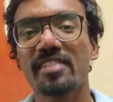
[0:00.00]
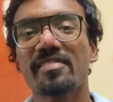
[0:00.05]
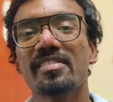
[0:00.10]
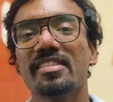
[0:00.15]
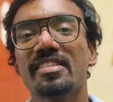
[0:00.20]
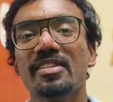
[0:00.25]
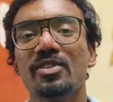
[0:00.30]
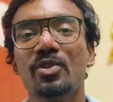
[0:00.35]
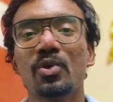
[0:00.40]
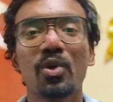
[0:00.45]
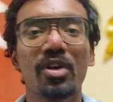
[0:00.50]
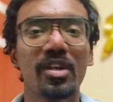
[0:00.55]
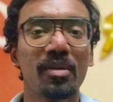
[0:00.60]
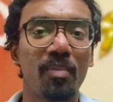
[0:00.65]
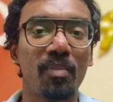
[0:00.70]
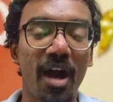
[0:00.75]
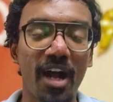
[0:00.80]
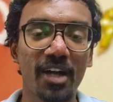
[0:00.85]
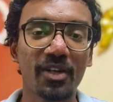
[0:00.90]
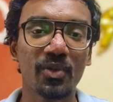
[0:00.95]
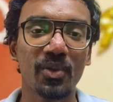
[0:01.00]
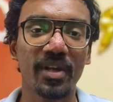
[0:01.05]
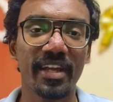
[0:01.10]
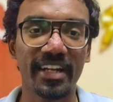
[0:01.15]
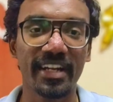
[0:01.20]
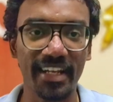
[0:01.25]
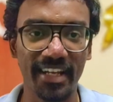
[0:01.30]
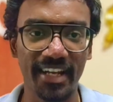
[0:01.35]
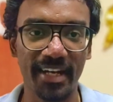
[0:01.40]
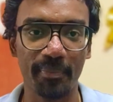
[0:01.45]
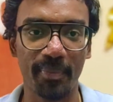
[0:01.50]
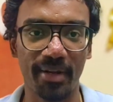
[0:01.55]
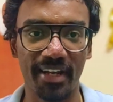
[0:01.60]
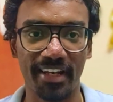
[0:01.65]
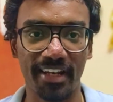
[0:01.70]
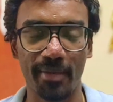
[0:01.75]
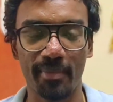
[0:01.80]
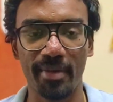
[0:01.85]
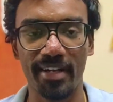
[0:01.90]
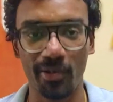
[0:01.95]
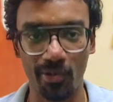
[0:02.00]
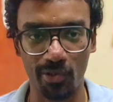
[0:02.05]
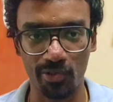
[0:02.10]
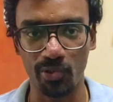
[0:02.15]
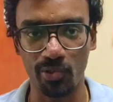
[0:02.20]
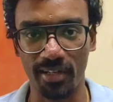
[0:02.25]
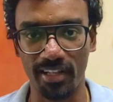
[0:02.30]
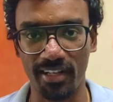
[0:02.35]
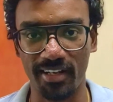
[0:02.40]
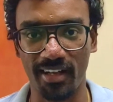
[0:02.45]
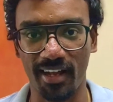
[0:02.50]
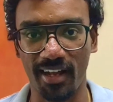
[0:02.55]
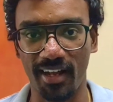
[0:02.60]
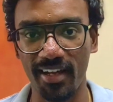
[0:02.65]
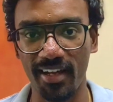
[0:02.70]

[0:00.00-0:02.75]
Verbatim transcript: வந்து கூகுள் பார்ட் கூட இன்டெகிரேட் பண்ணிருக்க மாதிரி அவங்க சொல்லியிருக்காங்க